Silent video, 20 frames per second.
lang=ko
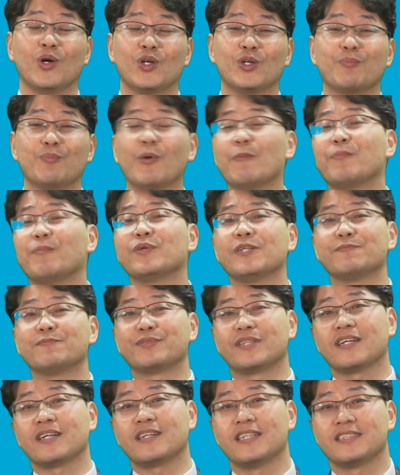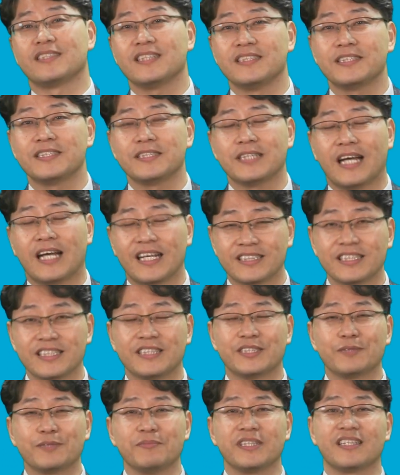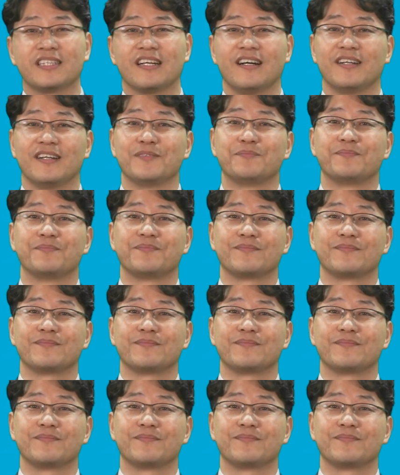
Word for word: 이 뻔뻔한 부탁까지 하지 않습니까?